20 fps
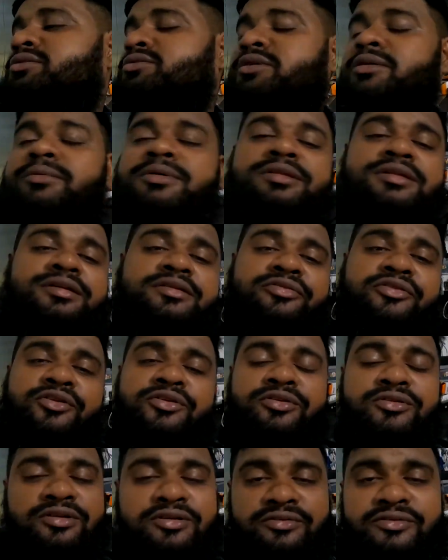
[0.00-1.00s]
তো আমাদের
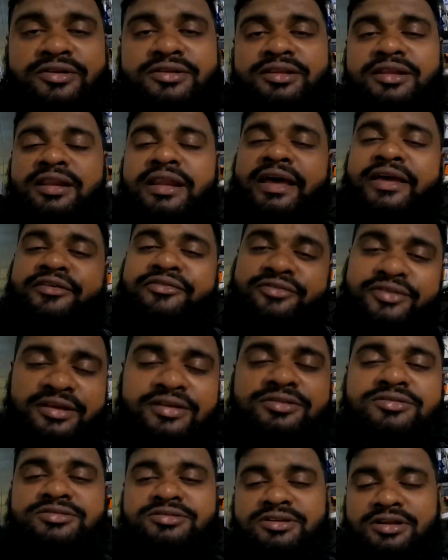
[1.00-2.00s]
ফটোগ্রাফারদের লাইফটাই
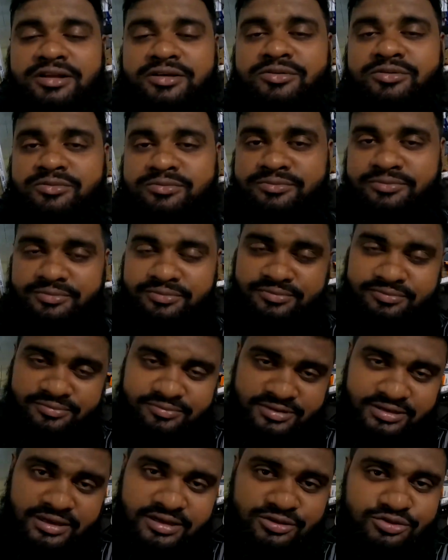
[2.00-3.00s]
হচ্ছে এরকম
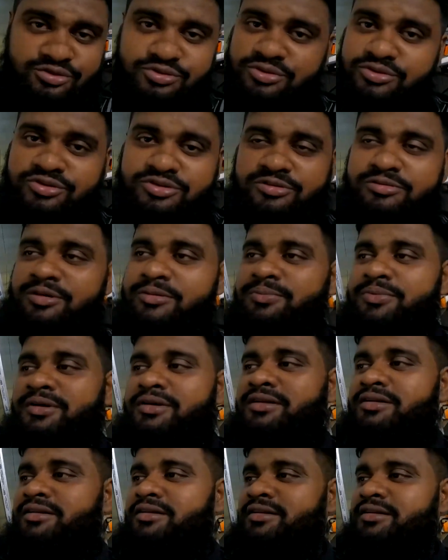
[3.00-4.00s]
আশ্চর্য
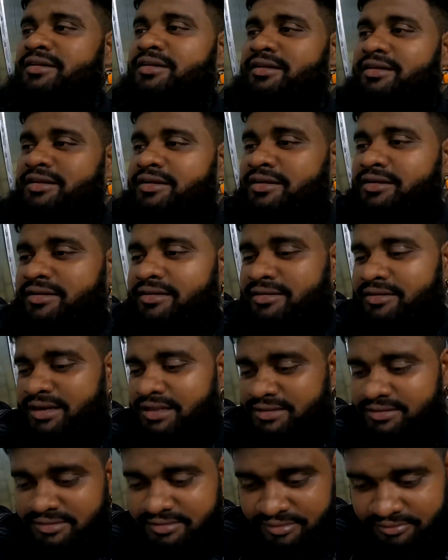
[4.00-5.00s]
ব্যাপার
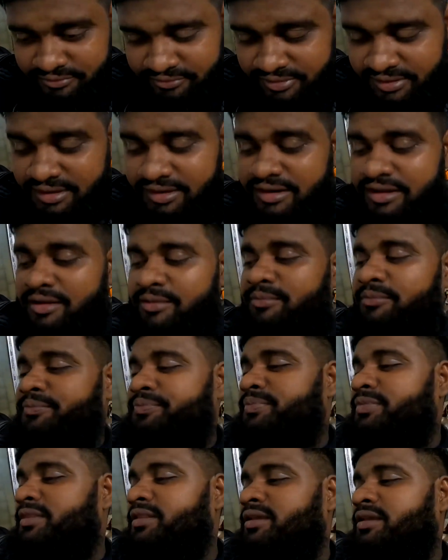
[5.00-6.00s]
রাত্রিরে ফিরলাম
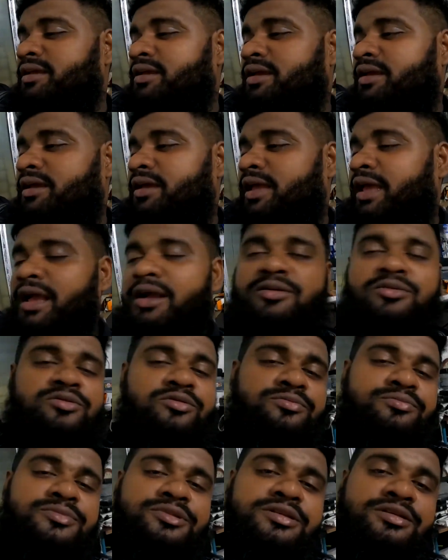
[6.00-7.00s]
এখনও
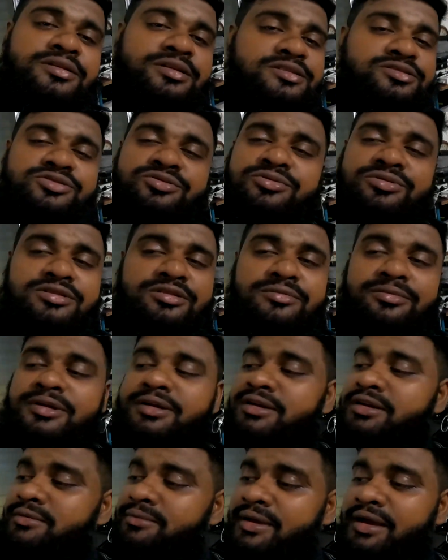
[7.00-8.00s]
অবধি রেস্ট করতে
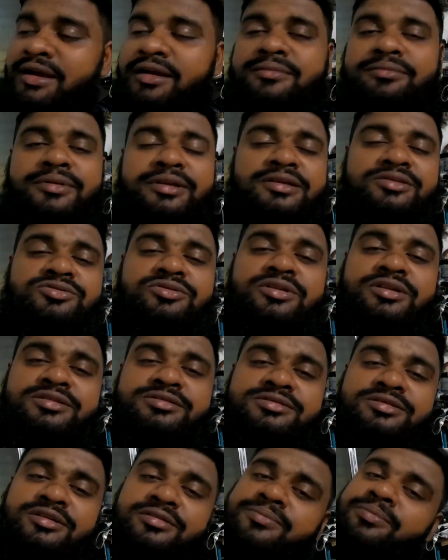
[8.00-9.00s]
পারিনি ব্যাকআপ নিয়ে
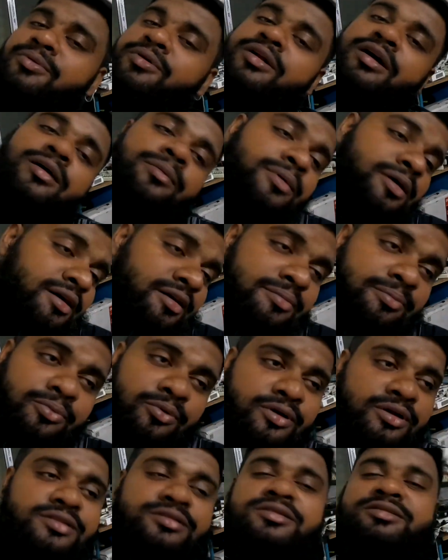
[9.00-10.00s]
চলেছি এরপর আবার
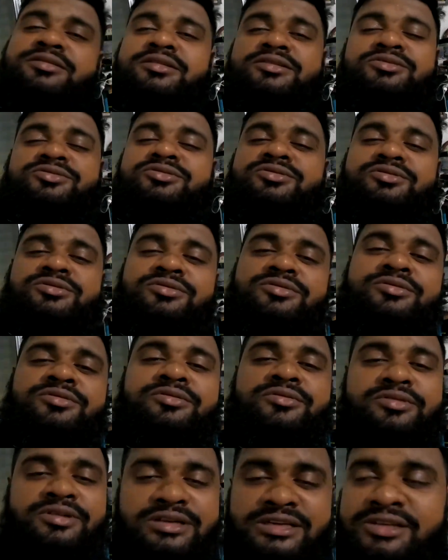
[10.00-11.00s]
পরের দিনের জন্য
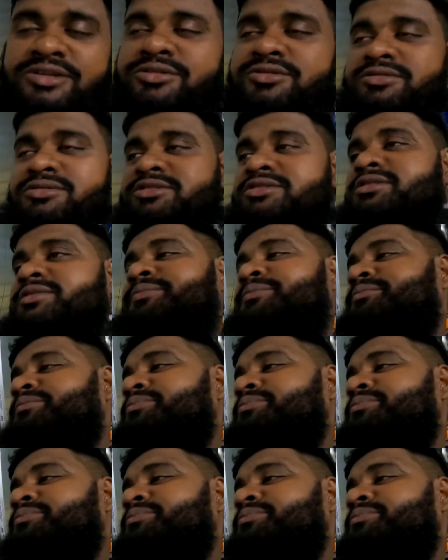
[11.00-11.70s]
রেডি হচ্ছি